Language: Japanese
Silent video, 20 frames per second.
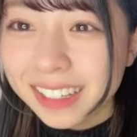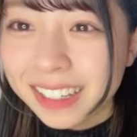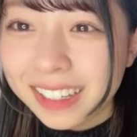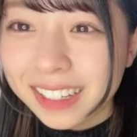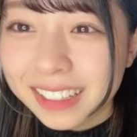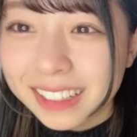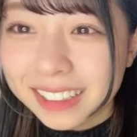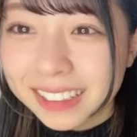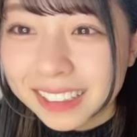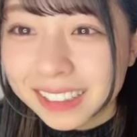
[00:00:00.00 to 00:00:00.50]

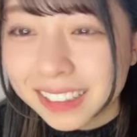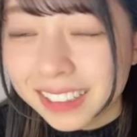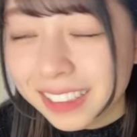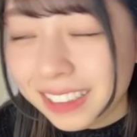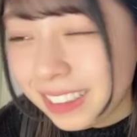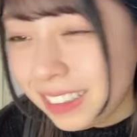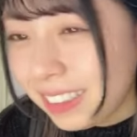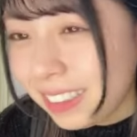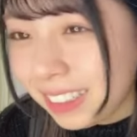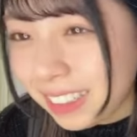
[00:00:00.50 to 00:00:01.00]
花が泣
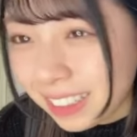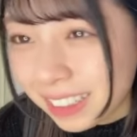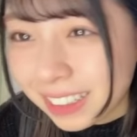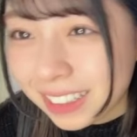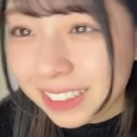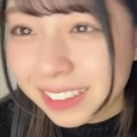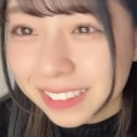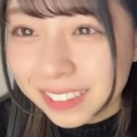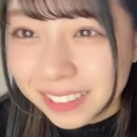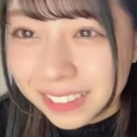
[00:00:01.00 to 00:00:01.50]
いてたか
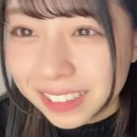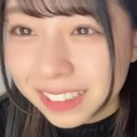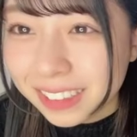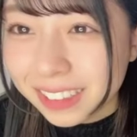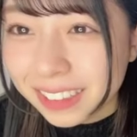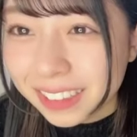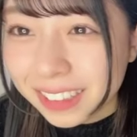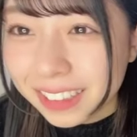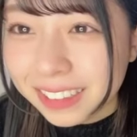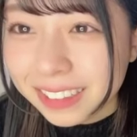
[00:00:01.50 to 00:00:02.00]
らみん
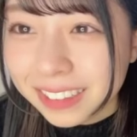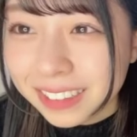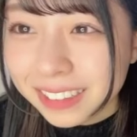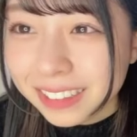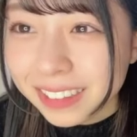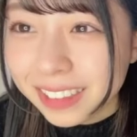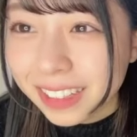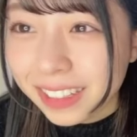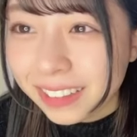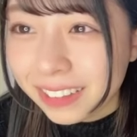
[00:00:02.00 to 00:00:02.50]
な泣いちゃ
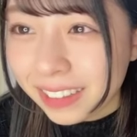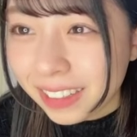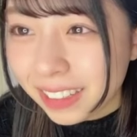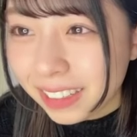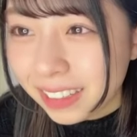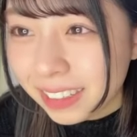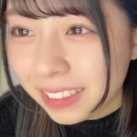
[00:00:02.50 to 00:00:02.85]
うんだよね